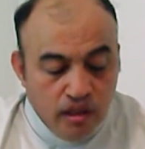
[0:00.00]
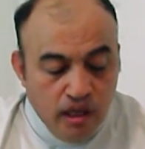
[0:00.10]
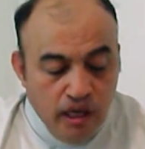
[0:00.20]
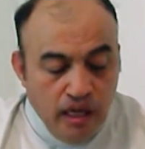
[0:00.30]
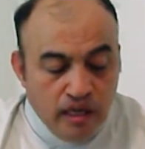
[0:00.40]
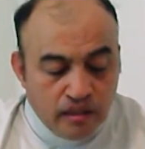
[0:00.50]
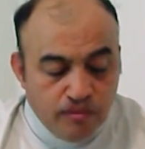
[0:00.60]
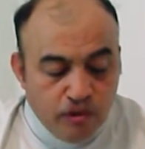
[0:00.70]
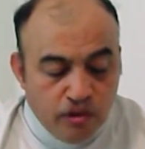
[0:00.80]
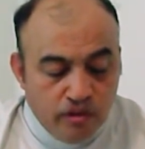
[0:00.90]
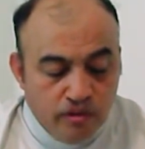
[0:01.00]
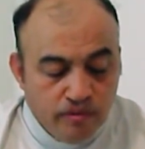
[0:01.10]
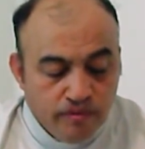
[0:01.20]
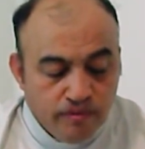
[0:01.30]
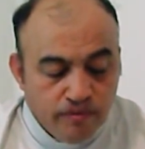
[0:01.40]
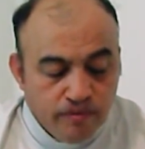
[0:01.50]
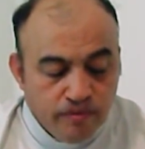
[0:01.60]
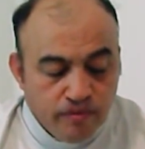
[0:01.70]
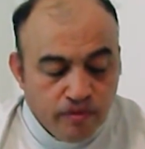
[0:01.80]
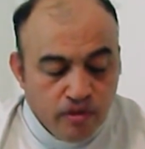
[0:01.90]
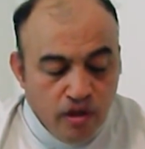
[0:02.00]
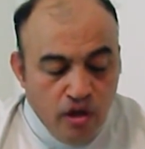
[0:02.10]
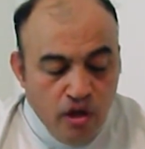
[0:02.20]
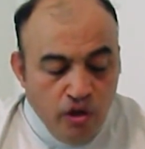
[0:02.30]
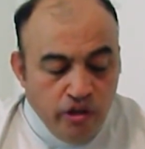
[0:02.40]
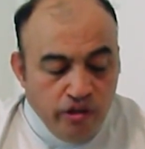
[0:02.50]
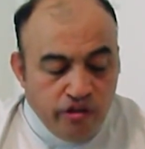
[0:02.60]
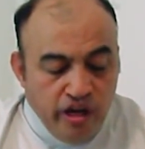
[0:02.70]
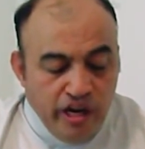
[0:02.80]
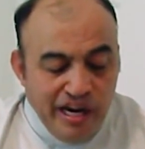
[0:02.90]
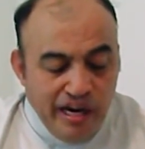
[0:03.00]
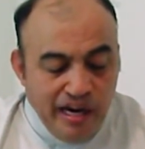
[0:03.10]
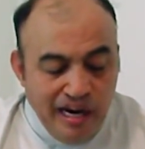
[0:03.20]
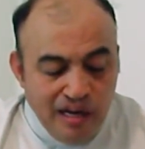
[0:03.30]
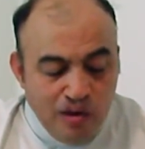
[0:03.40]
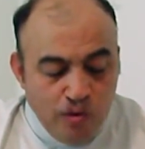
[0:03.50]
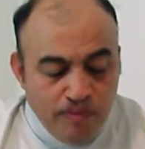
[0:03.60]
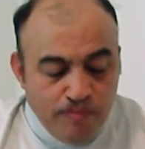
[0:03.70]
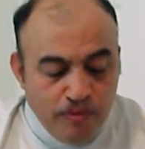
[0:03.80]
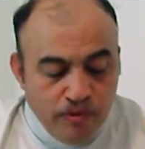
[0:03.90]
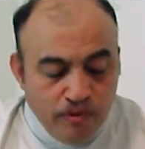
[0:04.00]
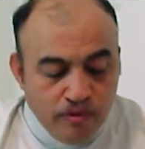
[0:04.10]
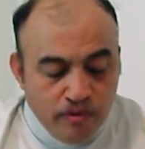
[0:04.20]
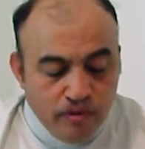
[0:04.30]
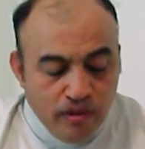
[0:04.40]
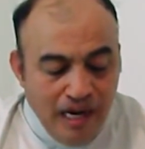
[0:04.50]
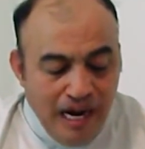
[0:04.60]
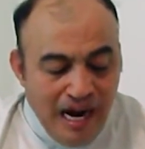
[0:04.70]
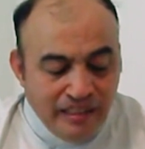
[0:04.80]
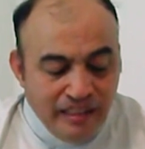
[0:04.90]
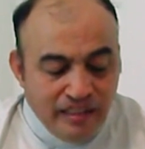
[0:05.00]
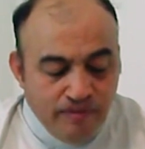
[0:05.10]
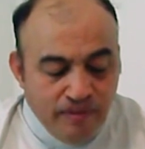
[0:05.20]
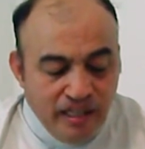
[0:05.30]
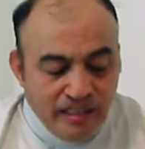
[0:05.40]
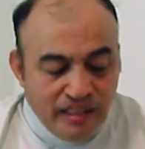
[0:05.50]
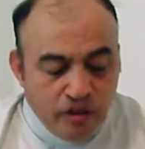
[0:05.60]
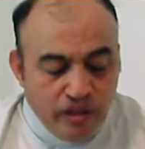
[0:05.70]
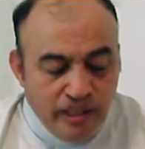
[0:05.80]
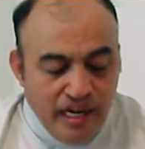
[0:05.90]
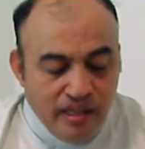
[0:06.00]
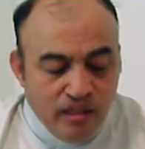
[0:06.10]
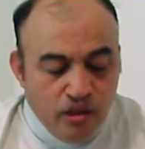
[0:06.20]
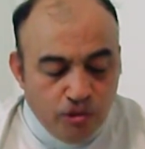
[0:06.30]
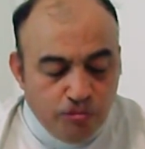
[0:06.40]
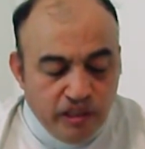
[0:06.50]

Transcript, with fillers: Él le respondió, donde esté el cuerpo, allí también se reunirán dos.